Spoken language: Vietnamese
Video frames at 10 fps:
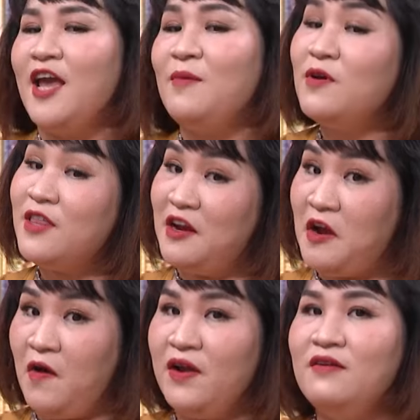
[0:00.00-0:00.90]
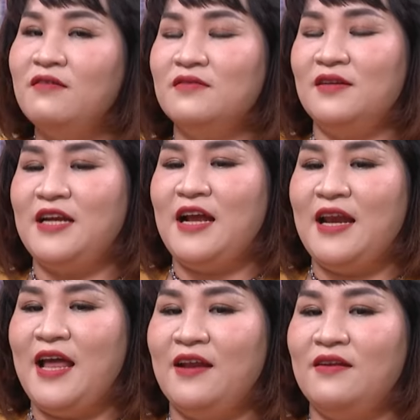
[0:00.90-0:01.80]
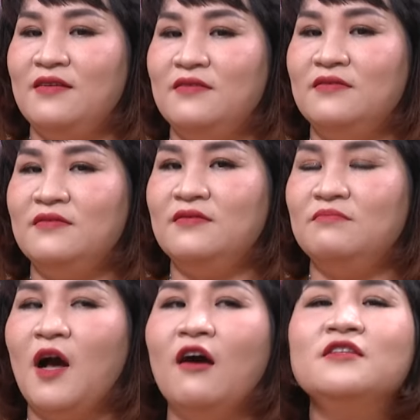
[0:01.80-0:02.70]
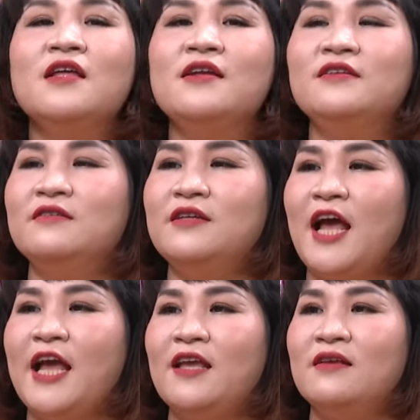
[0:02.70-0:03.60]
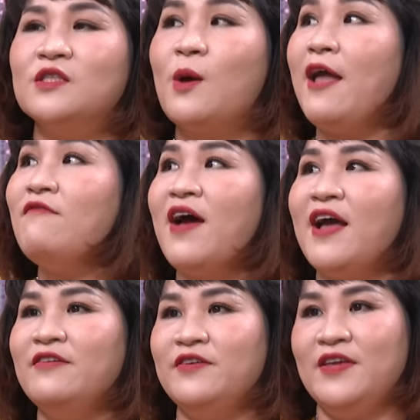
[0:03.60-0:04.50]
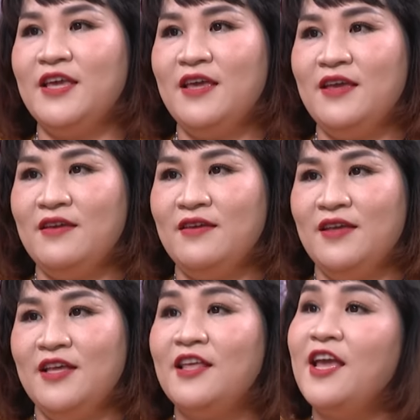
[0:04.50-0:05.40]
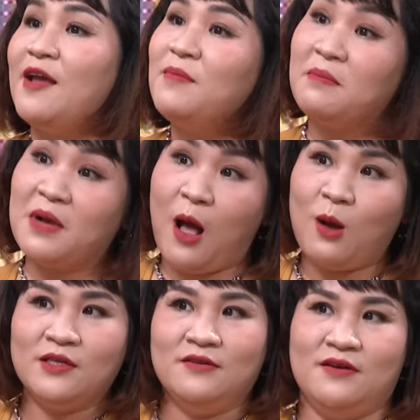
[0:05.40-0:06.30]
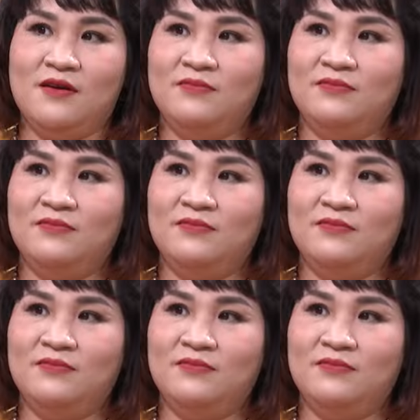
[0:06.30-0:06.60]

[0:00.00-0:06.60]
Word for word: em có thể nói được rằng là bỏ tên người này xóa vai người yeah. Dạ. kia thì em làm con được không